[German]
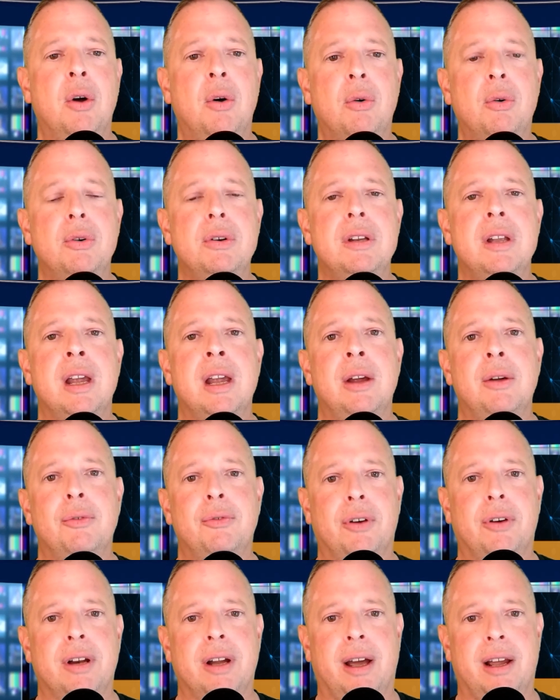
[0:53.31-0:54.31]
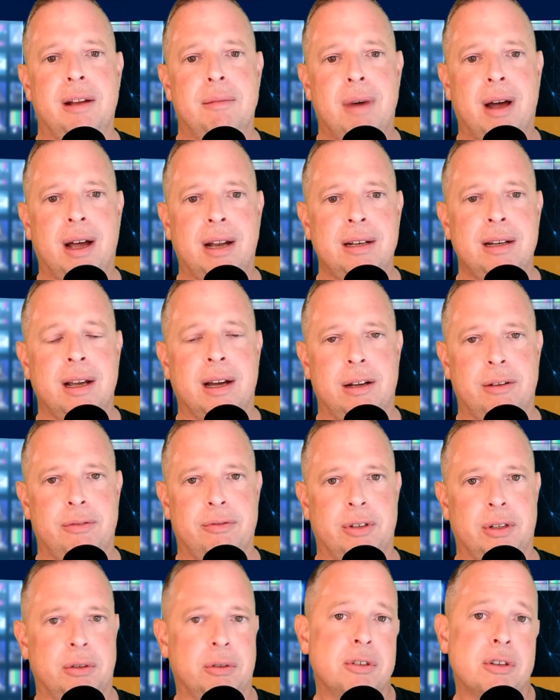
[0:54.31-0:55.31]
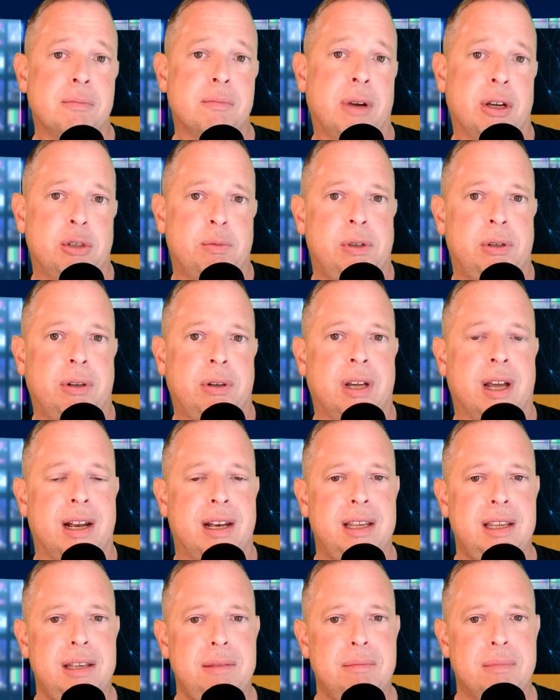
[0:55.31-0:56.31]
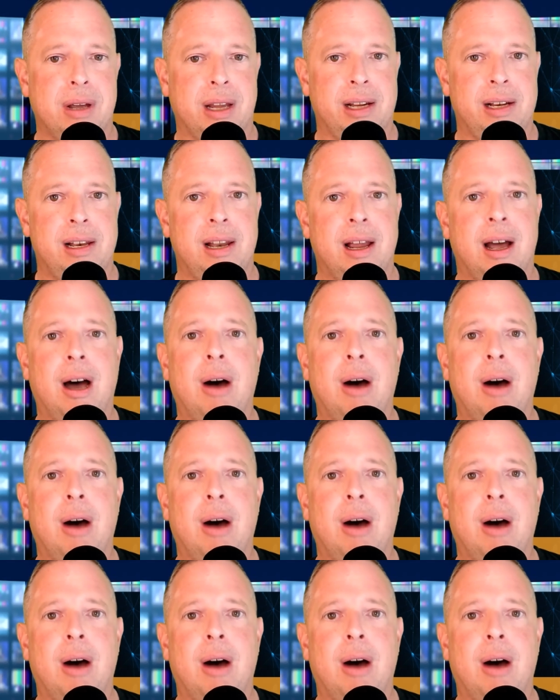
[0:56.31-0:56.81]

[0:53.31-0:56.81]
und von einem Angreifer, zum Beispiel durch eine E-Mail,